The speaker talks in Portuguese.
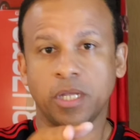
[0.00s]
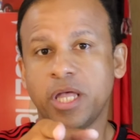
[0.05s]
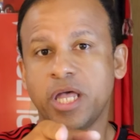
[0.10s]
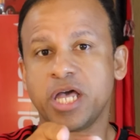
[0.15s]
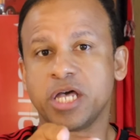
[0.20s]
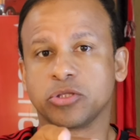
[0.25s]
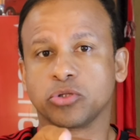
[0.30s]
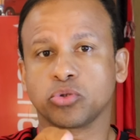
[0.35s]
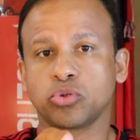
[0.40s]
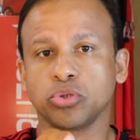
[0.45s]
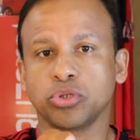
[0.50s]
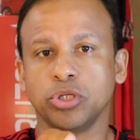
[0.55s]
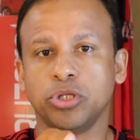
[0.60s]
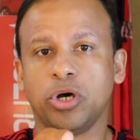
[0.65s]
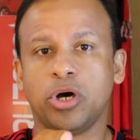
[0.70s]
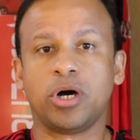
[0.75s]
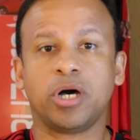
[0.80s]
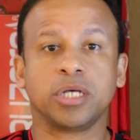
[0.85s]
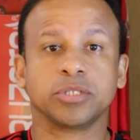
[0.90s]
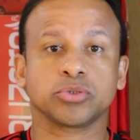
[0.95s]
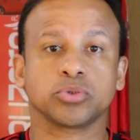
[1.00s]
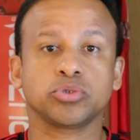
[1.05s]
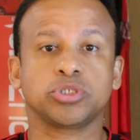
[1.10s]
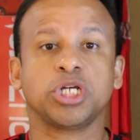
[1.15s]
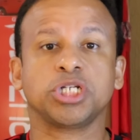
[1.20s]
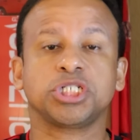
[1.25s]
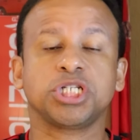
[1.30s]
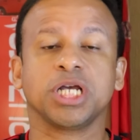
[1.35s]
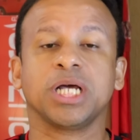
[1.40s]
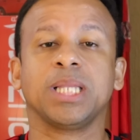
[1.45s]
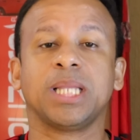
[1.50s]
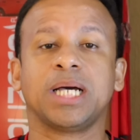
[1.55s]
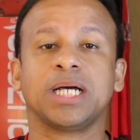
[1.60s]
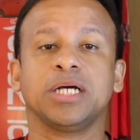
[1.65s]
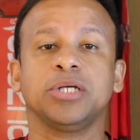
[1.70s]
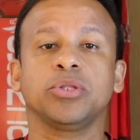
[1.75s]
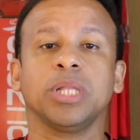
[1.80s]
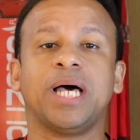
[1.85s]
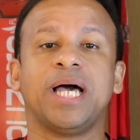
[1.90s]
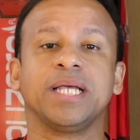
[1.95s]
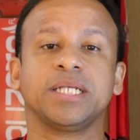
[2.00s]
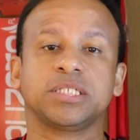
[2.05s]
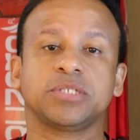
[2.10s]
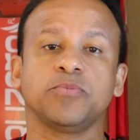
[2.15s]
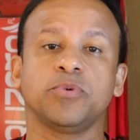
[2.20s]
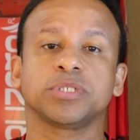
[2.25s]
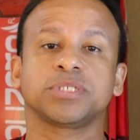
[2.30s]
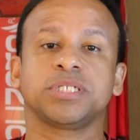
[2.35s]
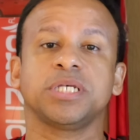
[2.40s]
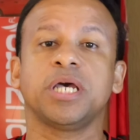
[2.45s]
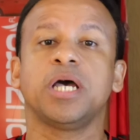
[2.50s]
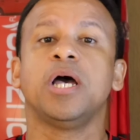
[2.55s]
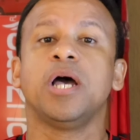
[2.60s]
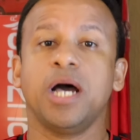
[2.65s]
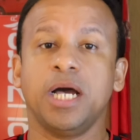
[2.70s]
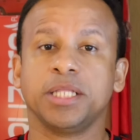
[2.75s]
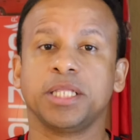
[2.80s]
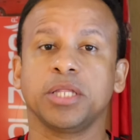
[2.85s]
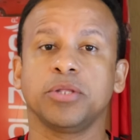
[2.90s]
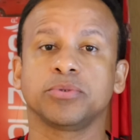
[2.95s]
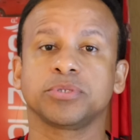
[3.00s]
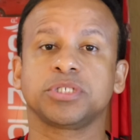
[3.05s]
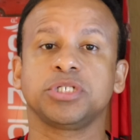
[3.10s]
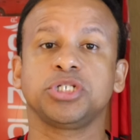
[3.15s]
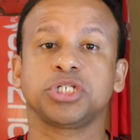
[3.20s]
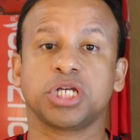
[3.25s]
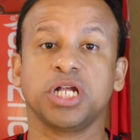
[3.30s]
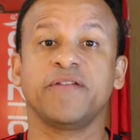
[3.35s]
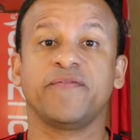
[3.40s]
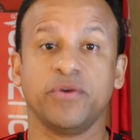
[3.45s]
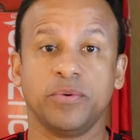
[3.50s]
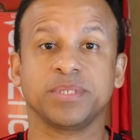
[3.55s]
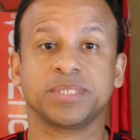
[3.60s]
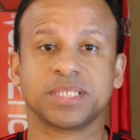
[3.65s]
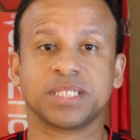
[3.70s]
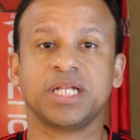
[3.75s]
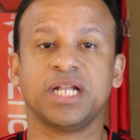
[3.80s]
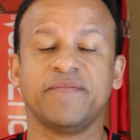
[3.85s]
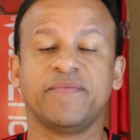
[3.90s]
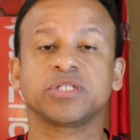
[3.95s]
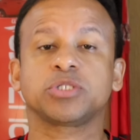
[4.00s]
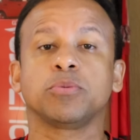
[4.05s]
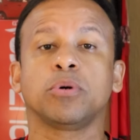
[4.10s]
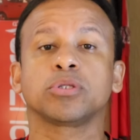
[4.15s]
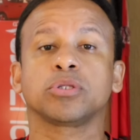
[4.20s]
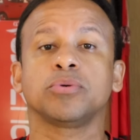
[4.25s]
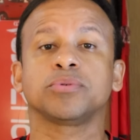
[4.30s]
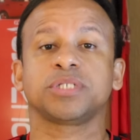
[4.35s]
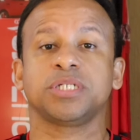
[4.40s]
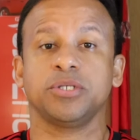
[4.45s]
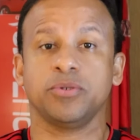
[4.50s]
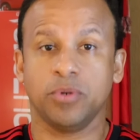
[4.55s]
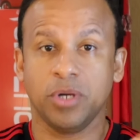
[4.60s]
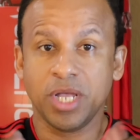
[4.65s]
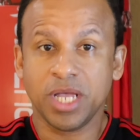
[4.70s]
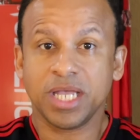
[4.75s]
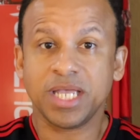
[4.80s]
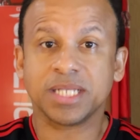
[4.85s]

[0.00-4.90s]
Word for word: É tudo nosso. Já chega largando o like. Se você ainda não se inscreveu, inscreva-se o botãozinho.